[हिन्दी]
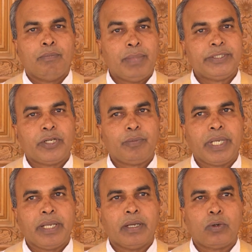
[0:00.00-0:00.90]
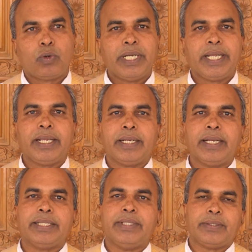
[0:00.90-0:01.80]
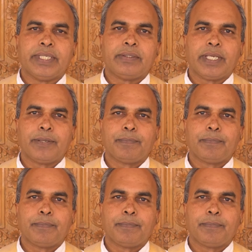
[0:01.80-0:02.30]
मंदिर में रुकने नहीं देते थे